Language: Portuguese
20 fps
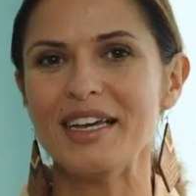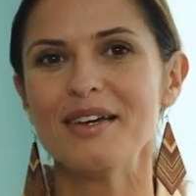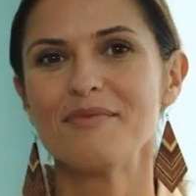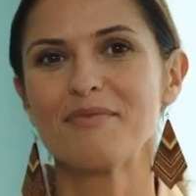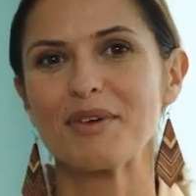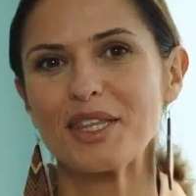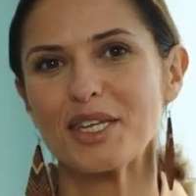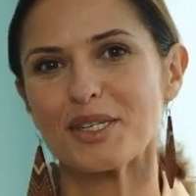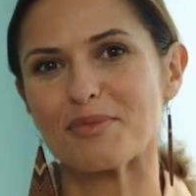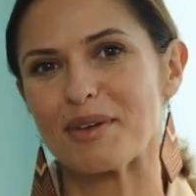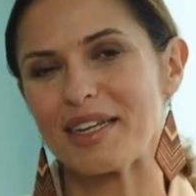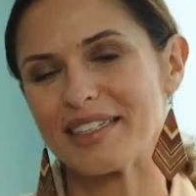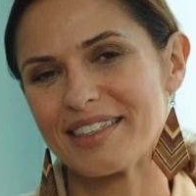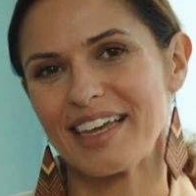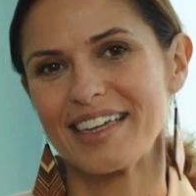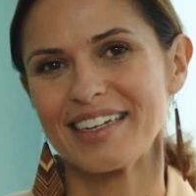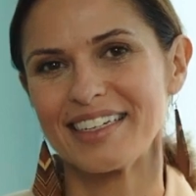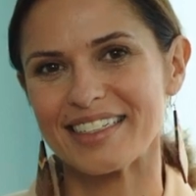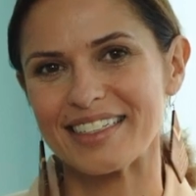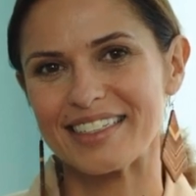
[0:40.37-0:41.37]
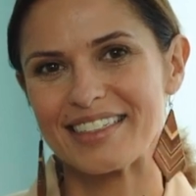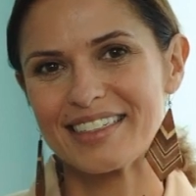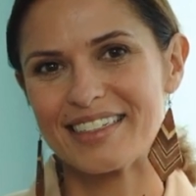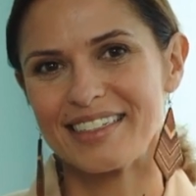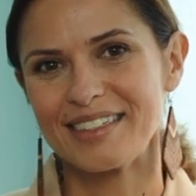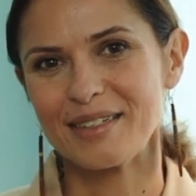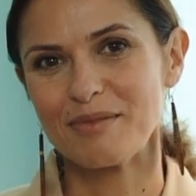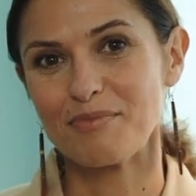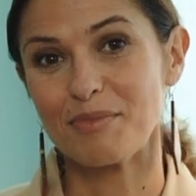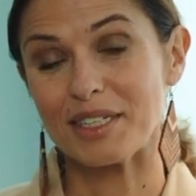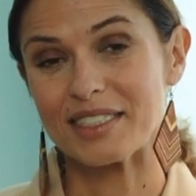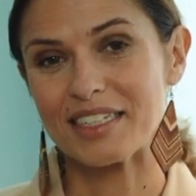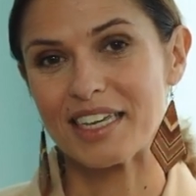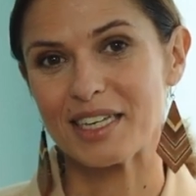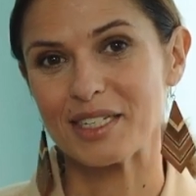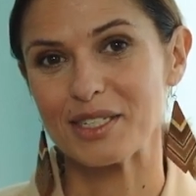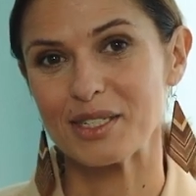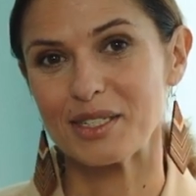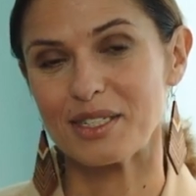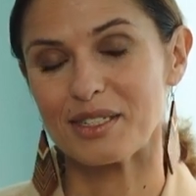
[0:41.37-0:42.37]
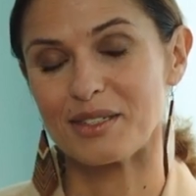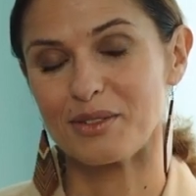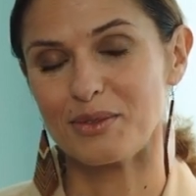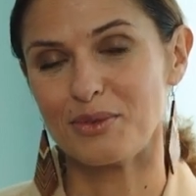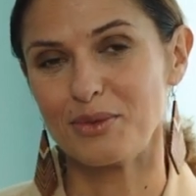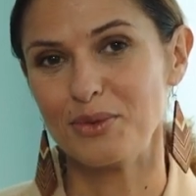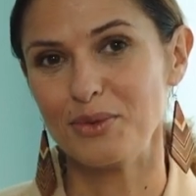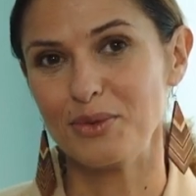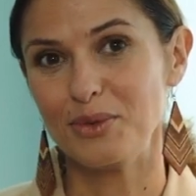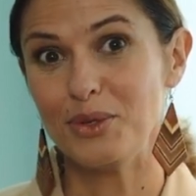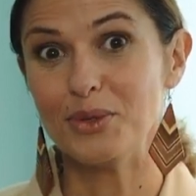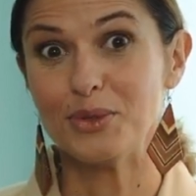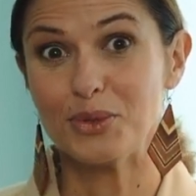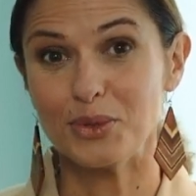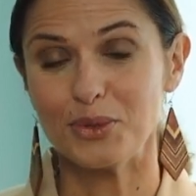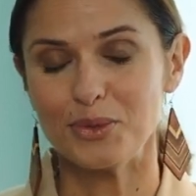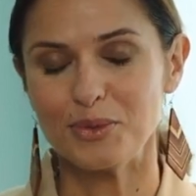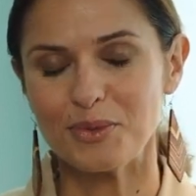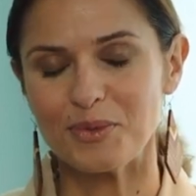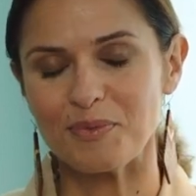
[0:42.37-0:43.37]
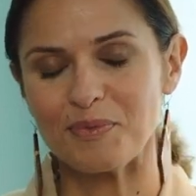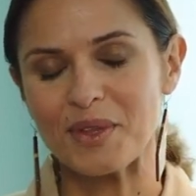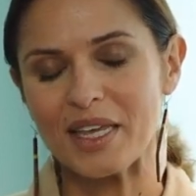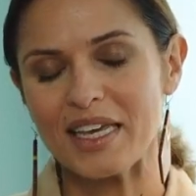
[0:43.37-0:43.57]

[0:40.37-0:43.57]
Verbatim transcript: podem espreitar este podcast no YouTube.